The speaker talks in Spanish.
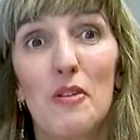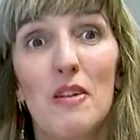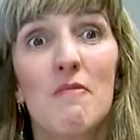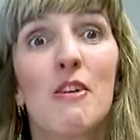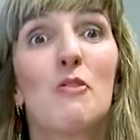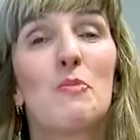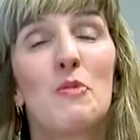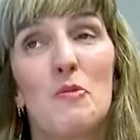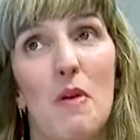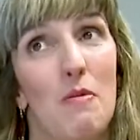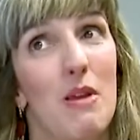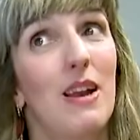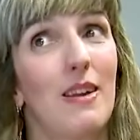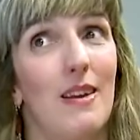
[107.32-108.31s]
Un amigo mío
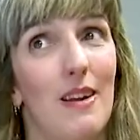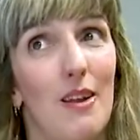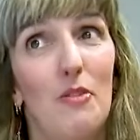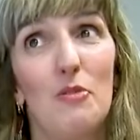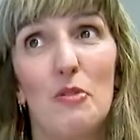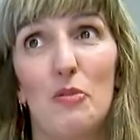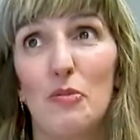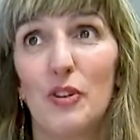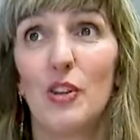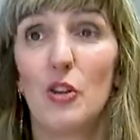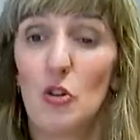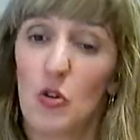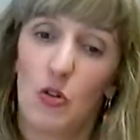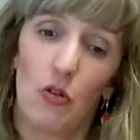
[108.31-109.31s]
me había regalado un
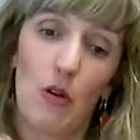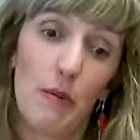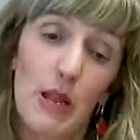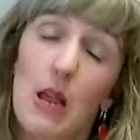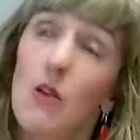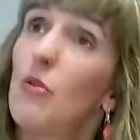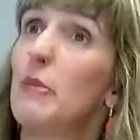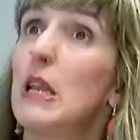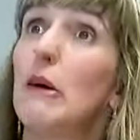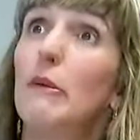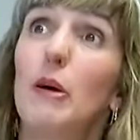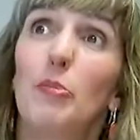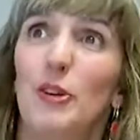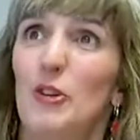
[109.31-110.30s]
oboe, yo lo, lo abría y lo
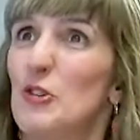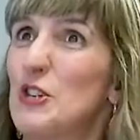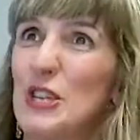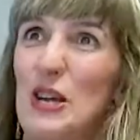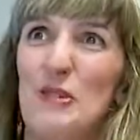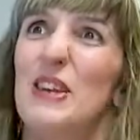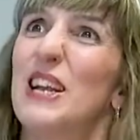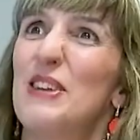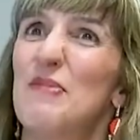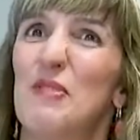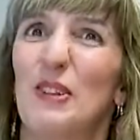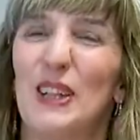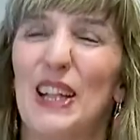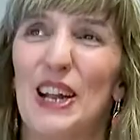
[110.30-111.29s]
miraba, pero no sabía ni
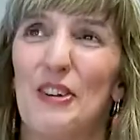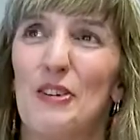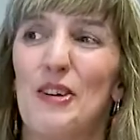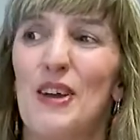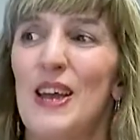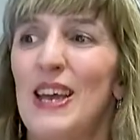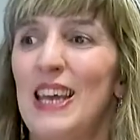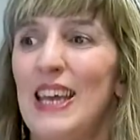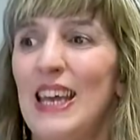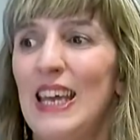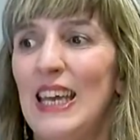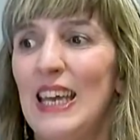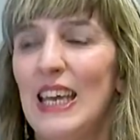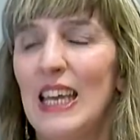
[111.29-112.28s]
montarlo.
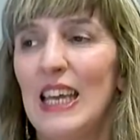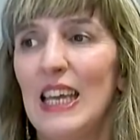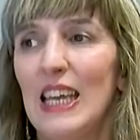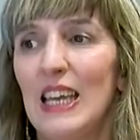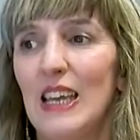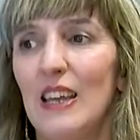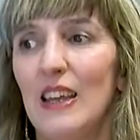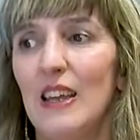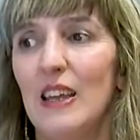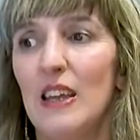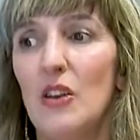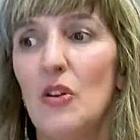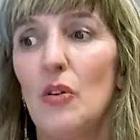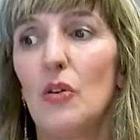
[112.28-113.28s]

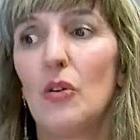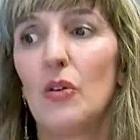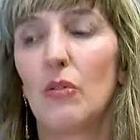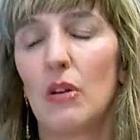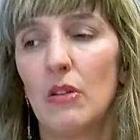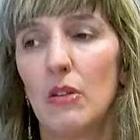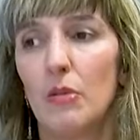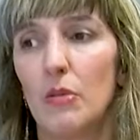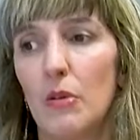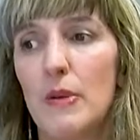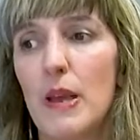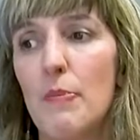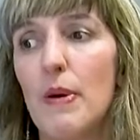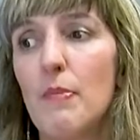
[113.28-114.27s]
Eh, y luego, cuando
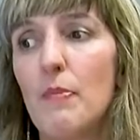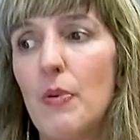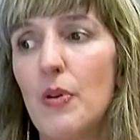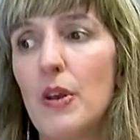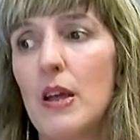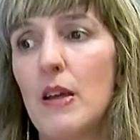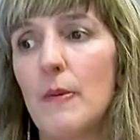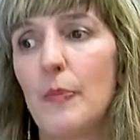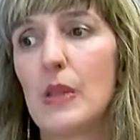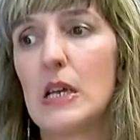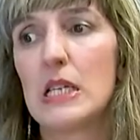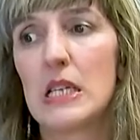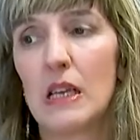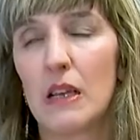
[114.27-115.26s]
volví a Pamplona,
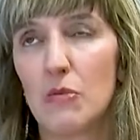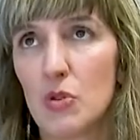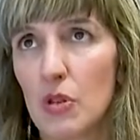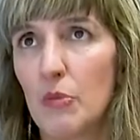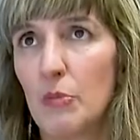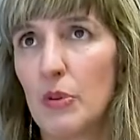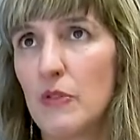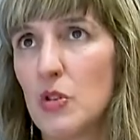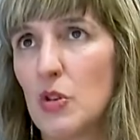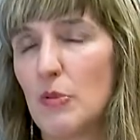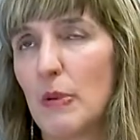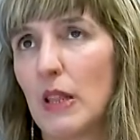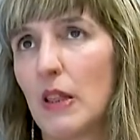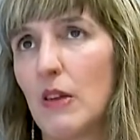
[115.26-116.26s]
sí que busqué un
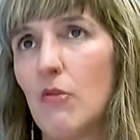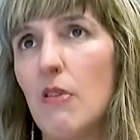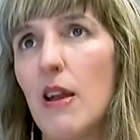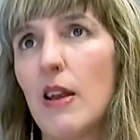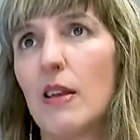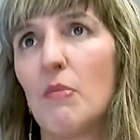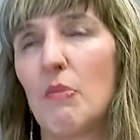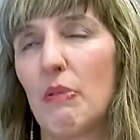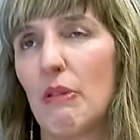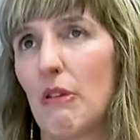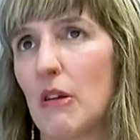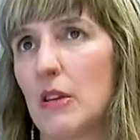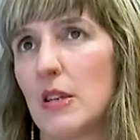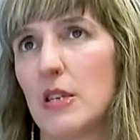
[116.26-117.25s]
profesor particular que me
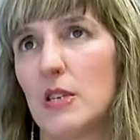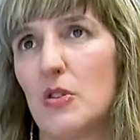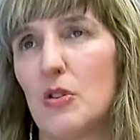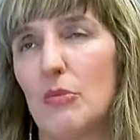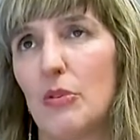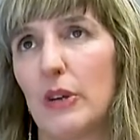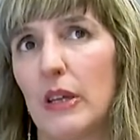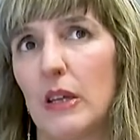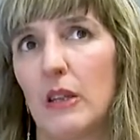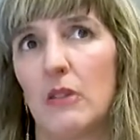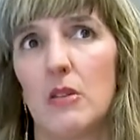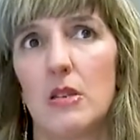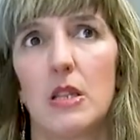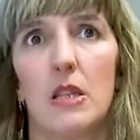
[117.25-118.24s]
empezó a clases de oboe.
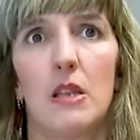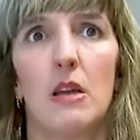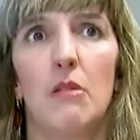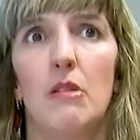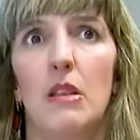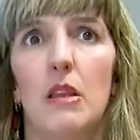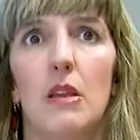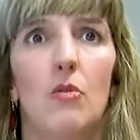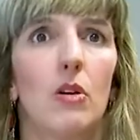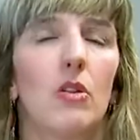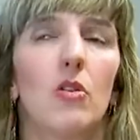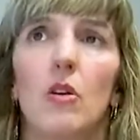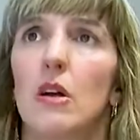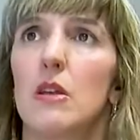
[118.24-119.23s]
Entonces tendría
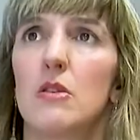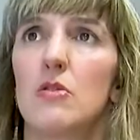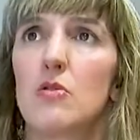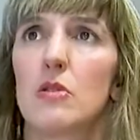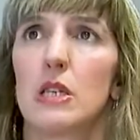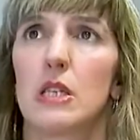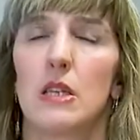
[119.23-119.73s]
24 años o